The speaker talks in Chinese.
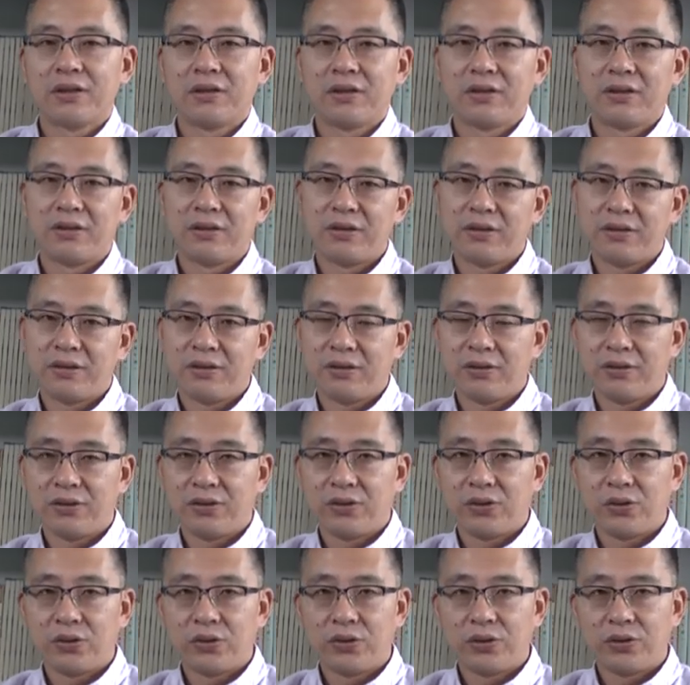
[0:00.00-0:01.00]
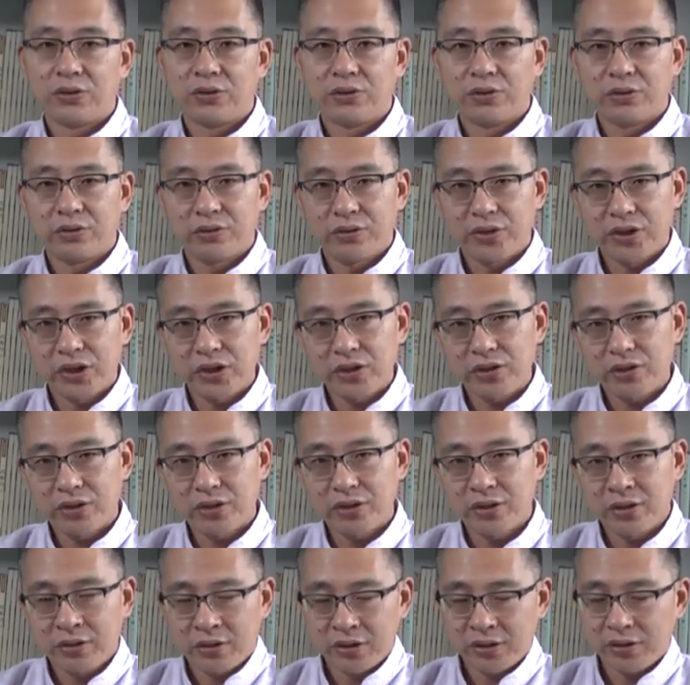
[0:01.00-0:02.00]
嗯，其实
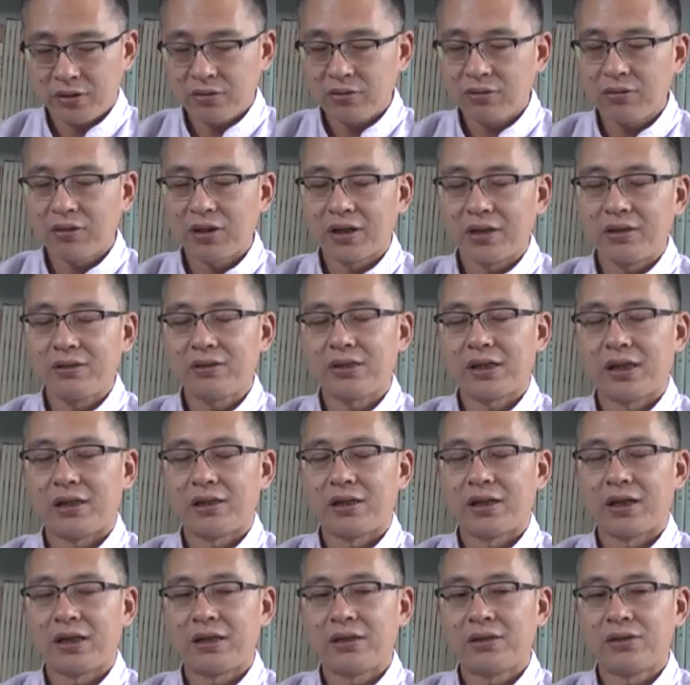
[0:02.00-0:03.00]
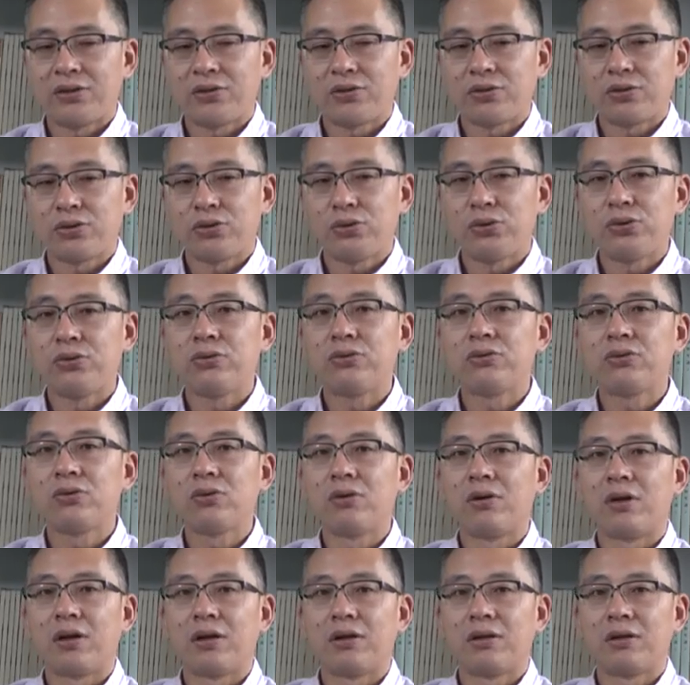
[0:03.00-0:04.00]
行动很简单，就是去
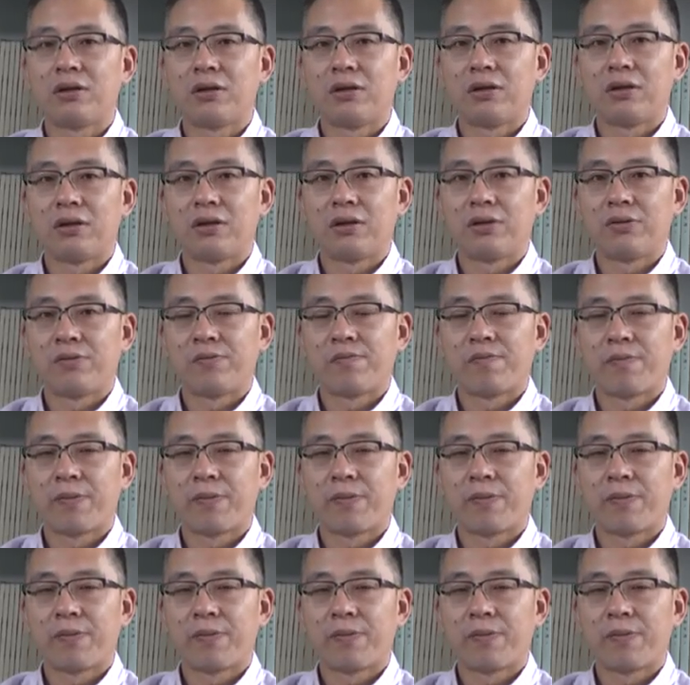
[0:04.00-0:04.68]
做了啊。